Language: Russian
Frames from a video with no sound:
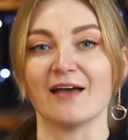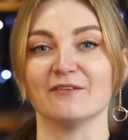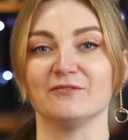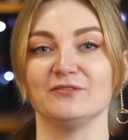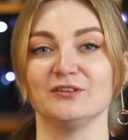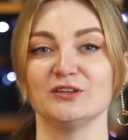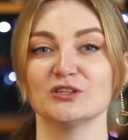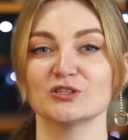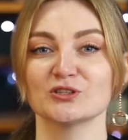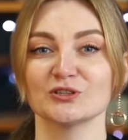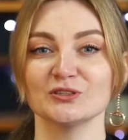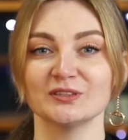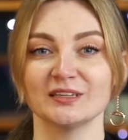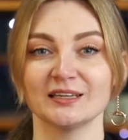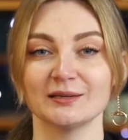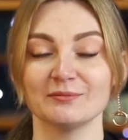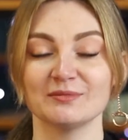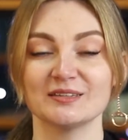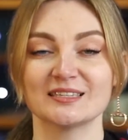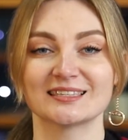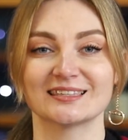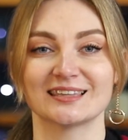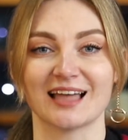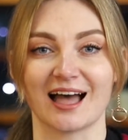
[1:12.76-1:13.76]
А
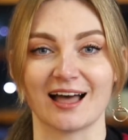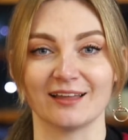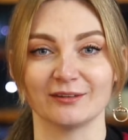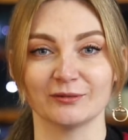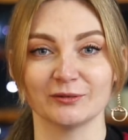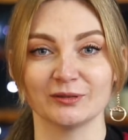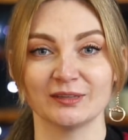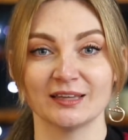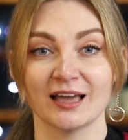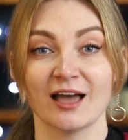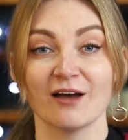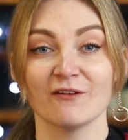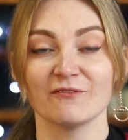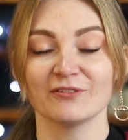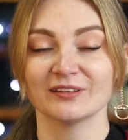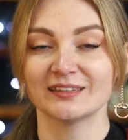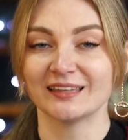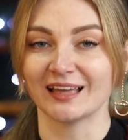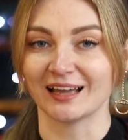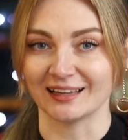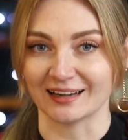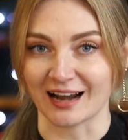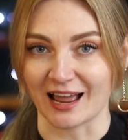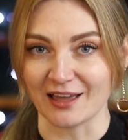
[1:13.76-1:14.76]
вишенками станут
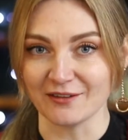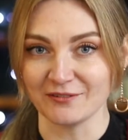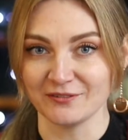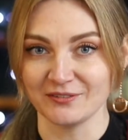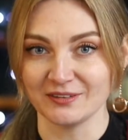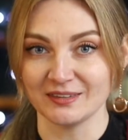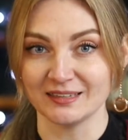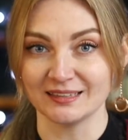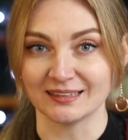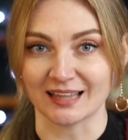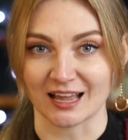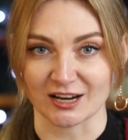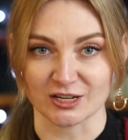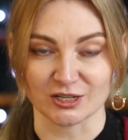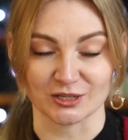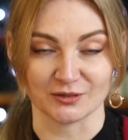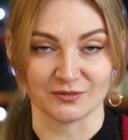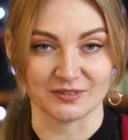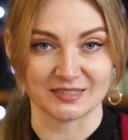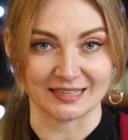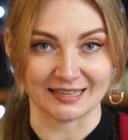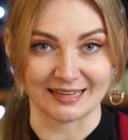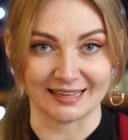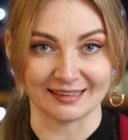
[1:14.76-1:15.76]
фотографии
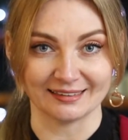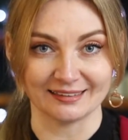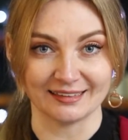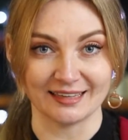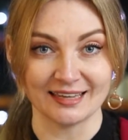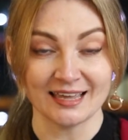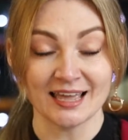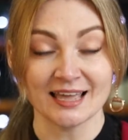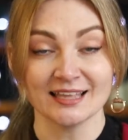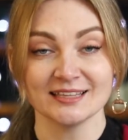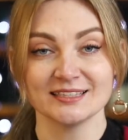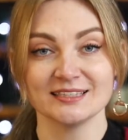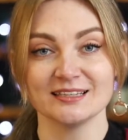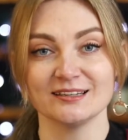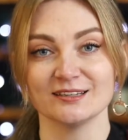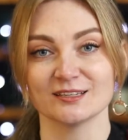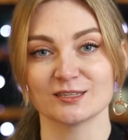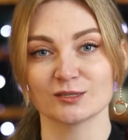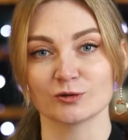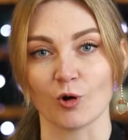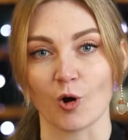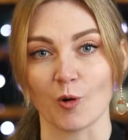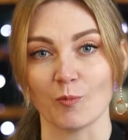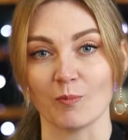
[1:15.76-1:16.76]
нашей Вселенной
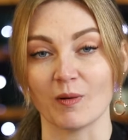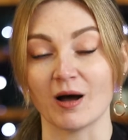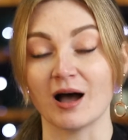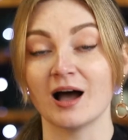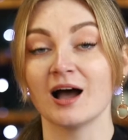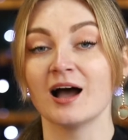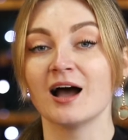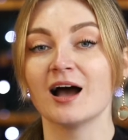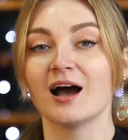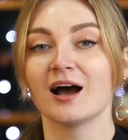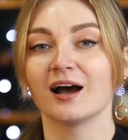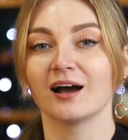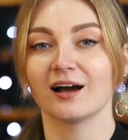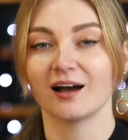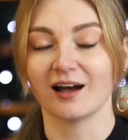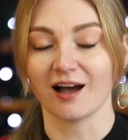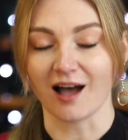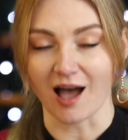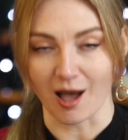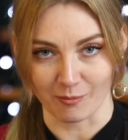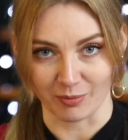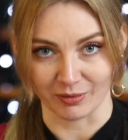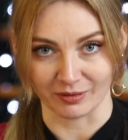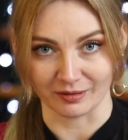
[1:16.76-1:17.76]
телескопа
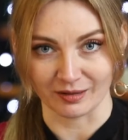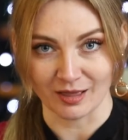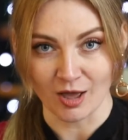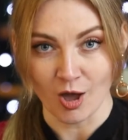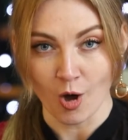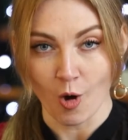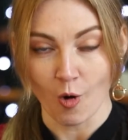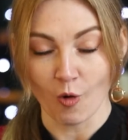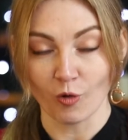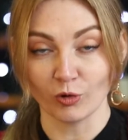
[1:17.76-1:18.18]
Хаббл.